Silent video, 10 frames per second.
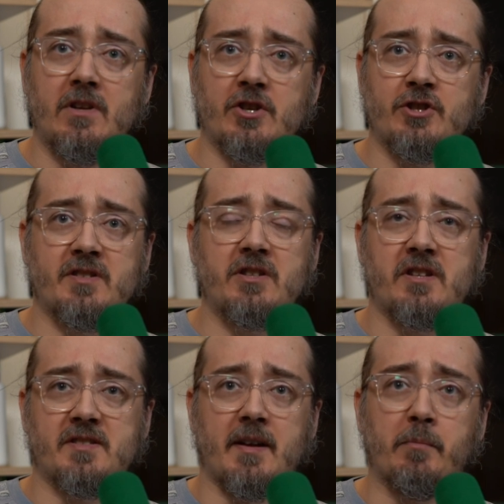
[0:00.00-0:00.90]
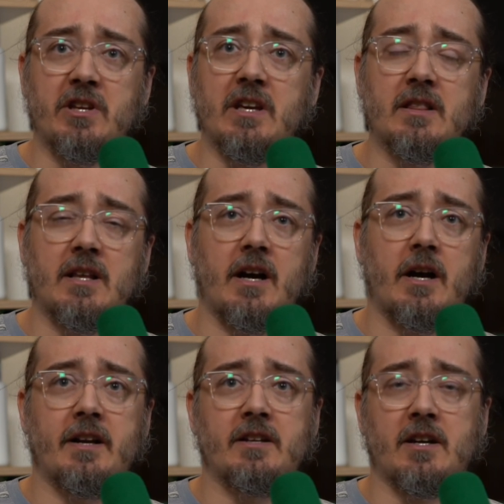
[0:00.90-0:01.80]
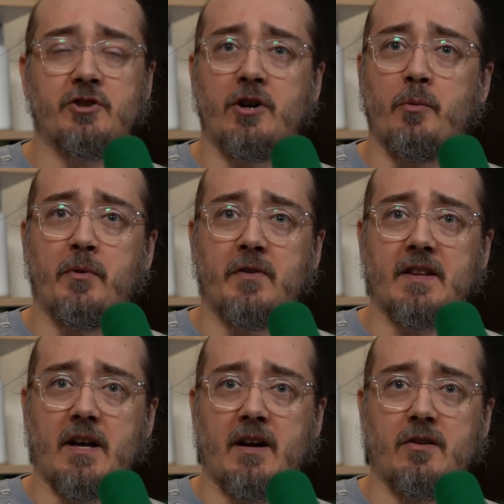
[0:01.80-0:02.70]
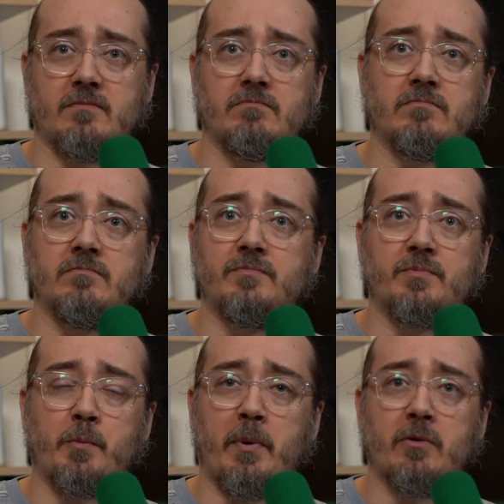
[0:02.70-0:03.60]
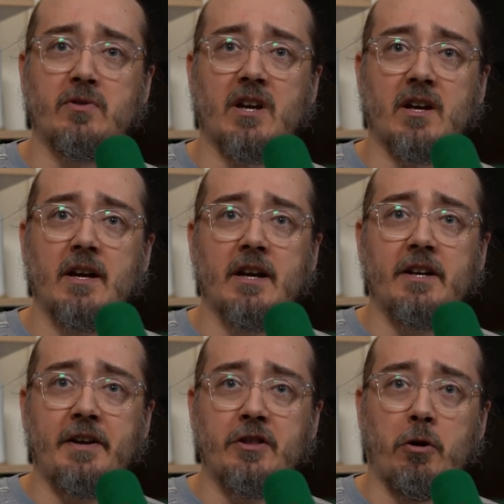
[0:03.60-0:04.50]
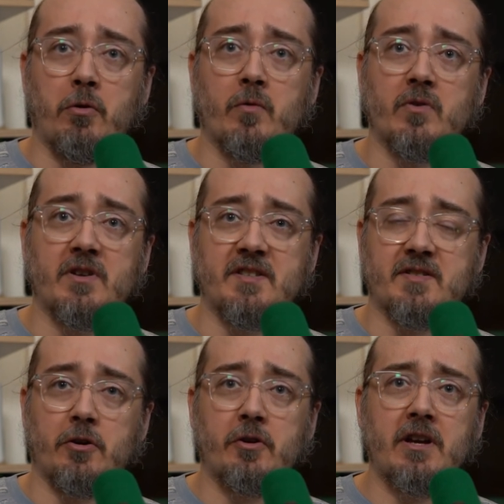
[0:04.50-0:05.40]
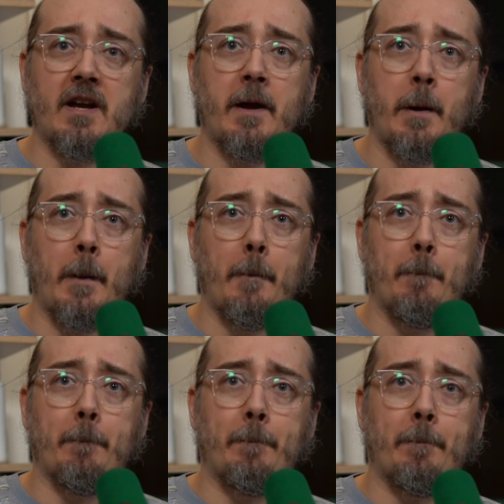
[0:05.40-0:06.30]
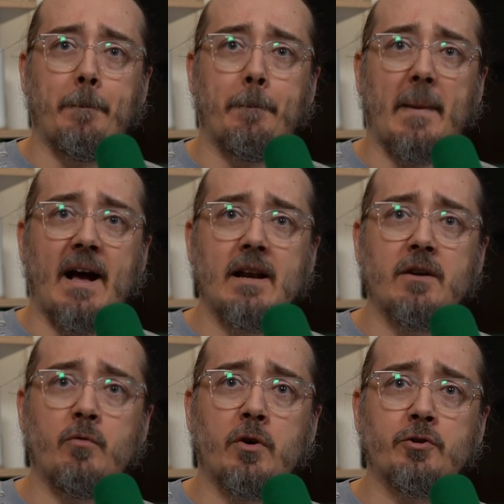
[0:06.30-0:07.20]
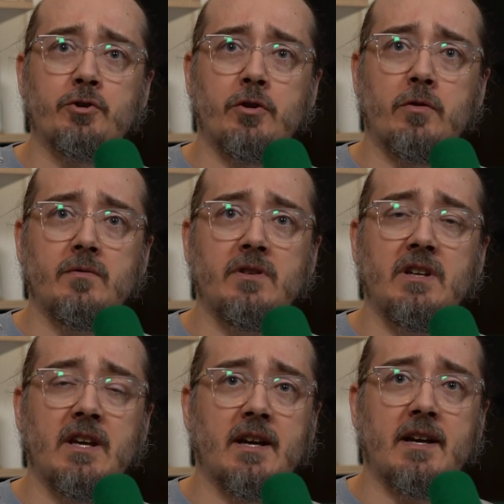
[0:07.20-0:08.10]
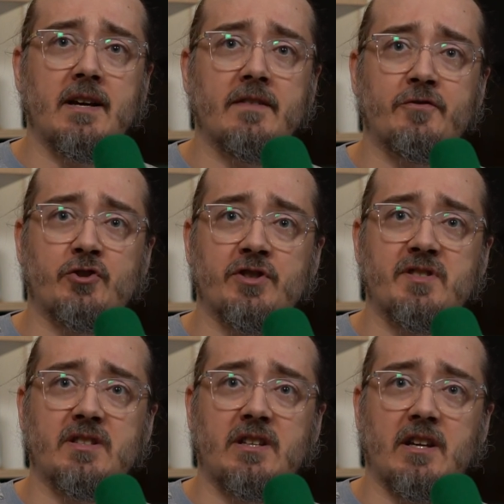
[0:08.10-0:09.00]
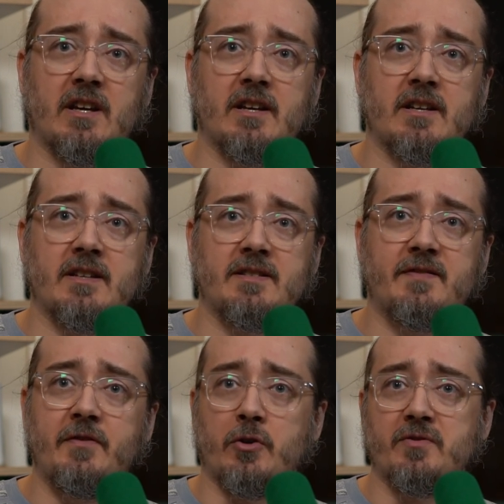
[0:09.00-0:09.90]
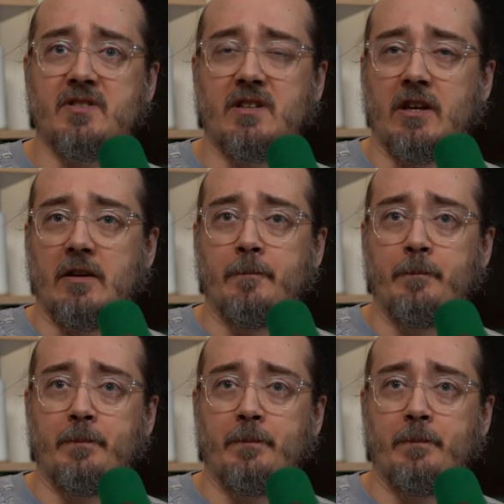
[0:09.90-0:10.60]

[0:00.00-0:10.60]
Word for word: Każda z nich jest zamknięta i każda opowiada zupełnie inną historię, ale łączą je wszystkie związki